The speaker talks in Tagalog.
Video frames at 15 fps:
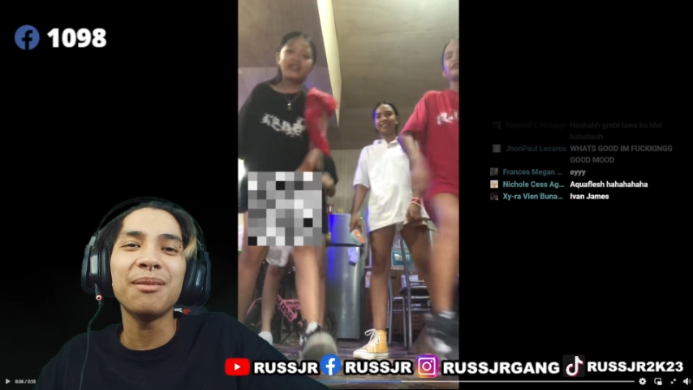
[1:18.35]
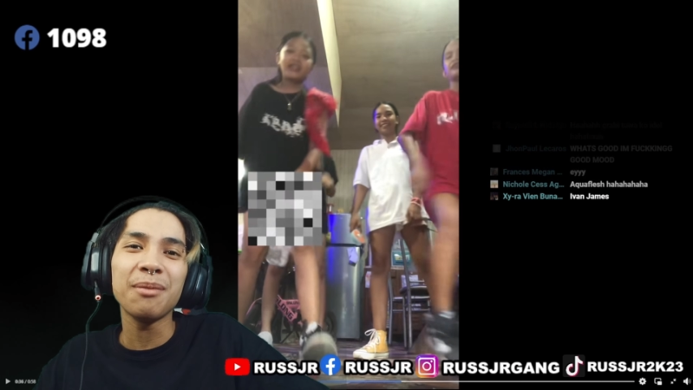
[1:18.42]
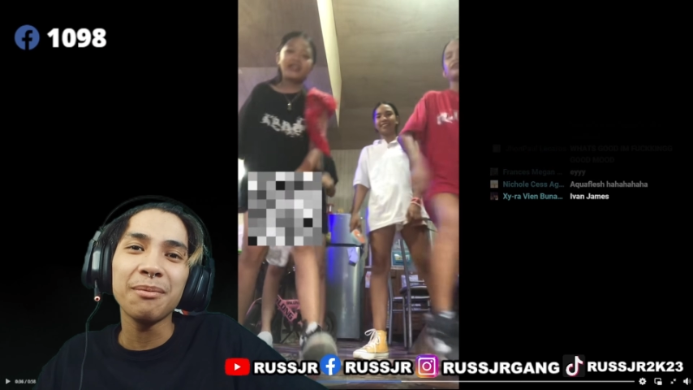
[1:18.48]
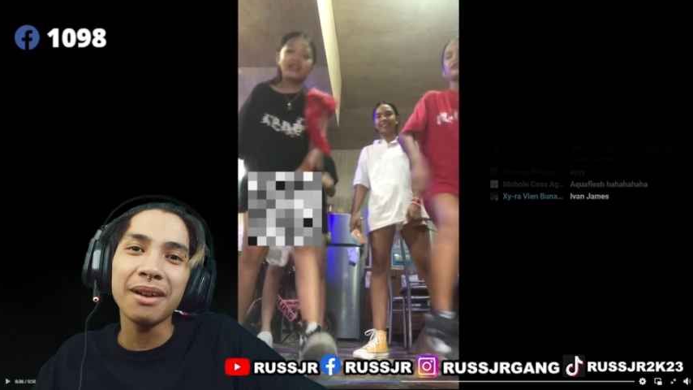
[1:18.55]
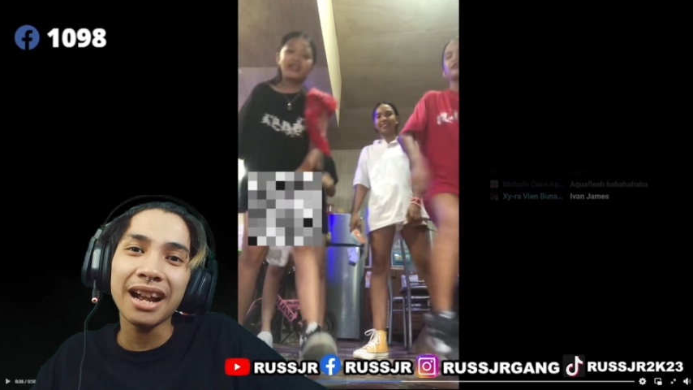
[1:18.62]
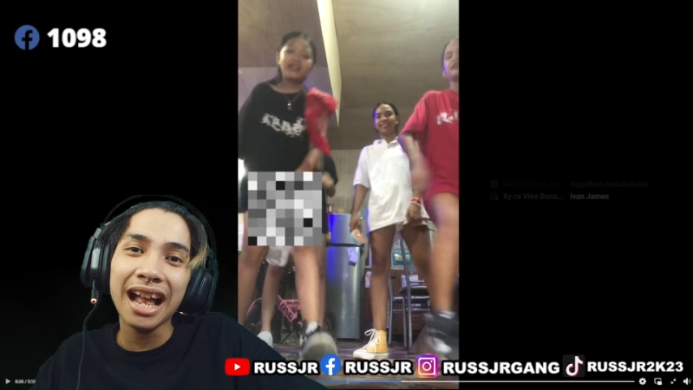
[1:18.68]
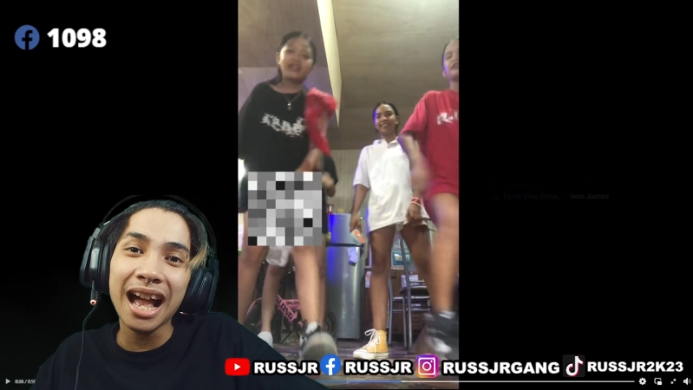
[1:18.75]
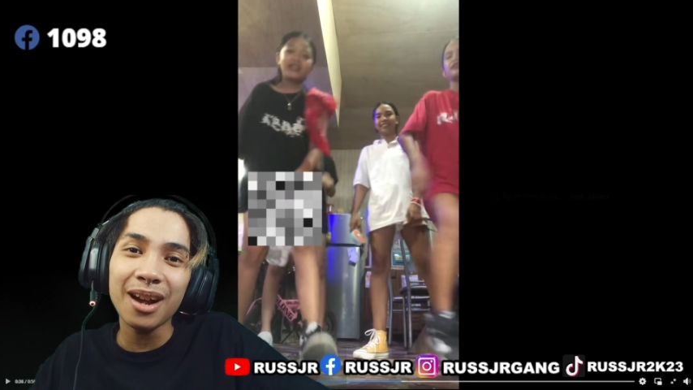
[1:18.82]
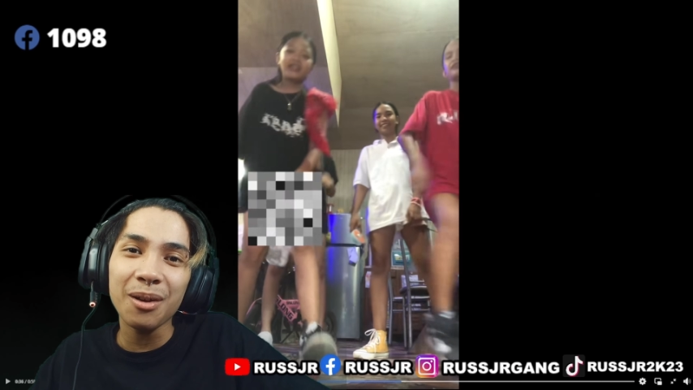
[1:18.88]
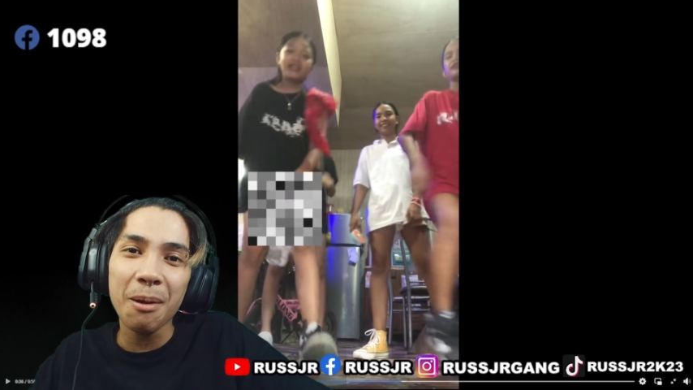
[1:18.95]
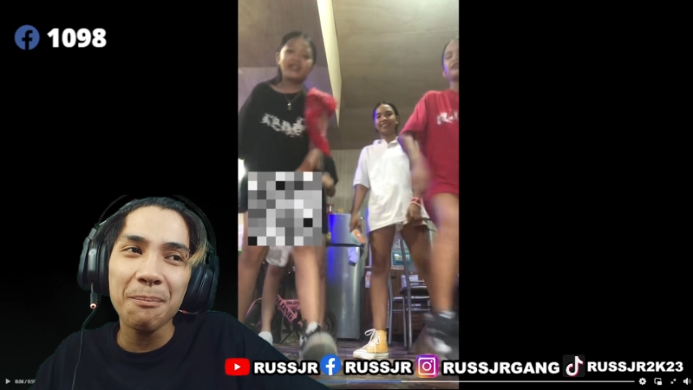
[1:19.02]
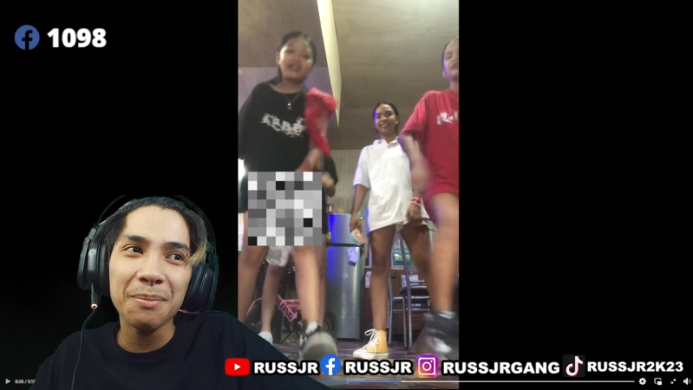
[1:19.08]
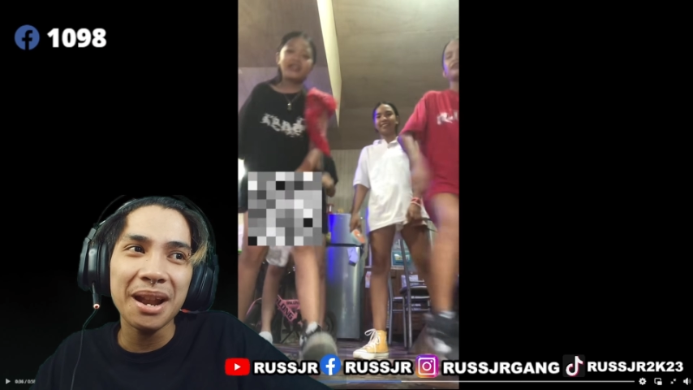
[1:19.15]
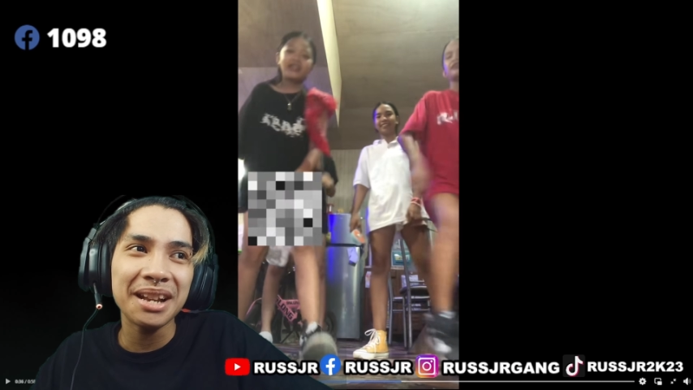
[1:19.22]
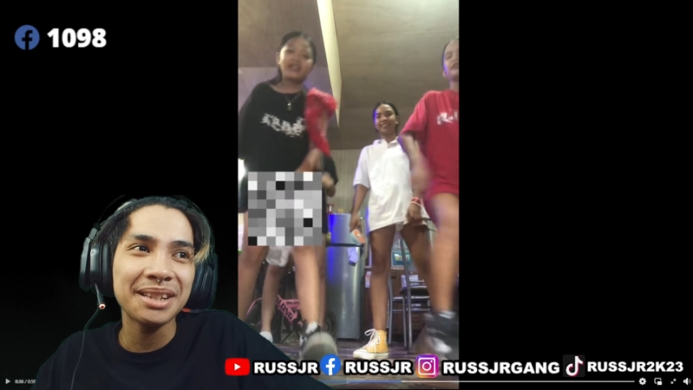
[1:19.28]
mo mag-aqua
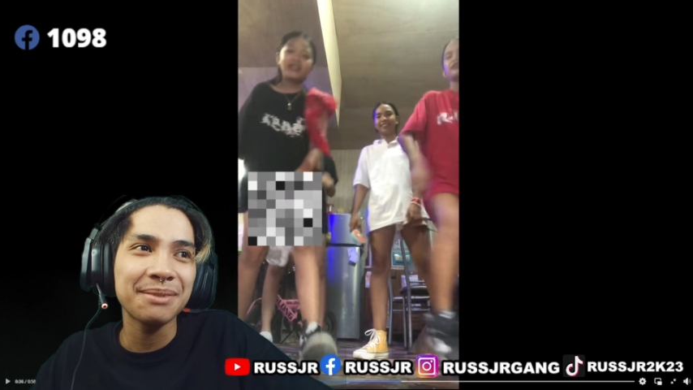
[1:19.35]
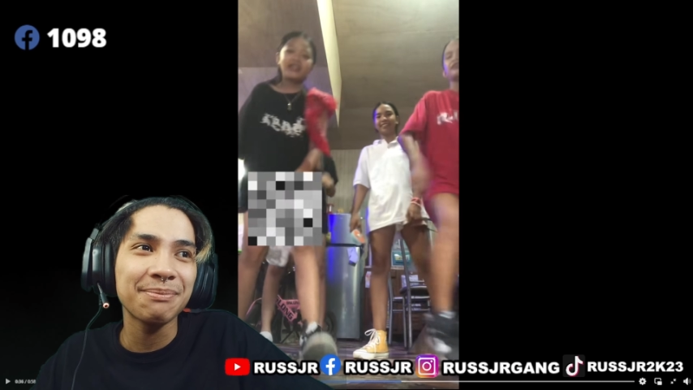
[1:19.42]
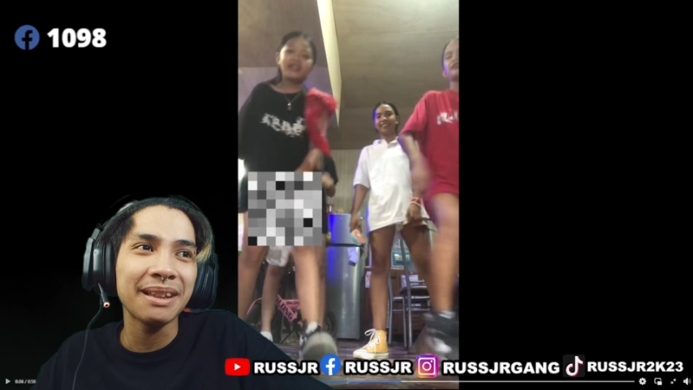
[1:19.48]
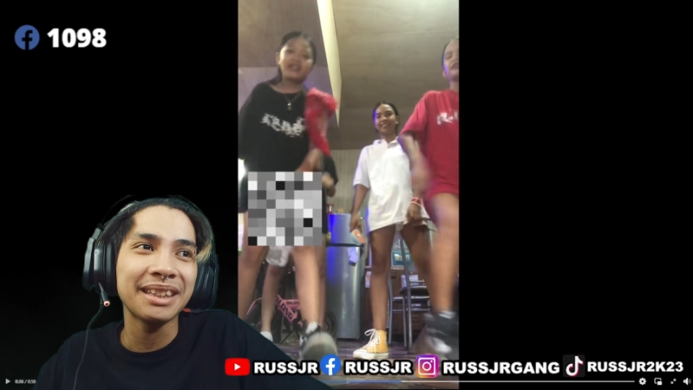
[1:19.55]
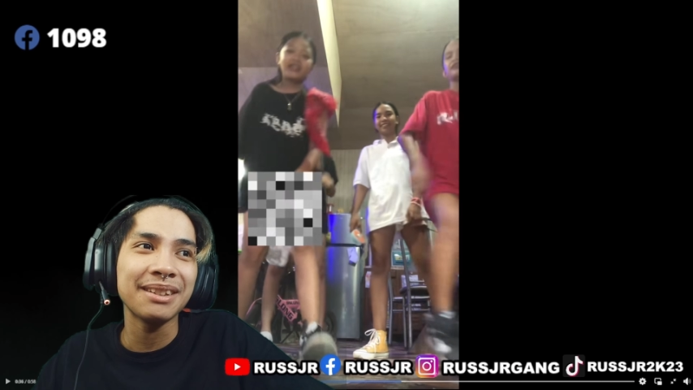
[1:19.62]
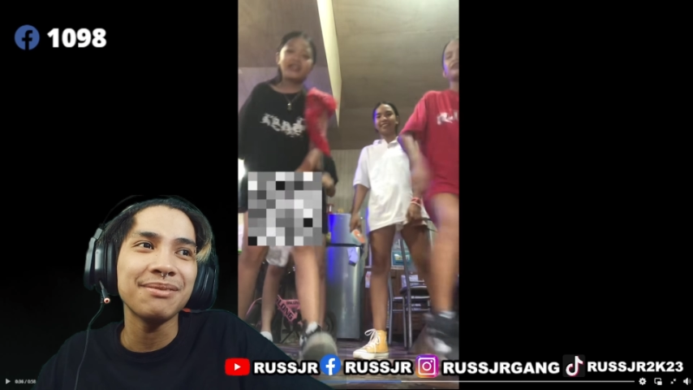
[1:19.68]
pati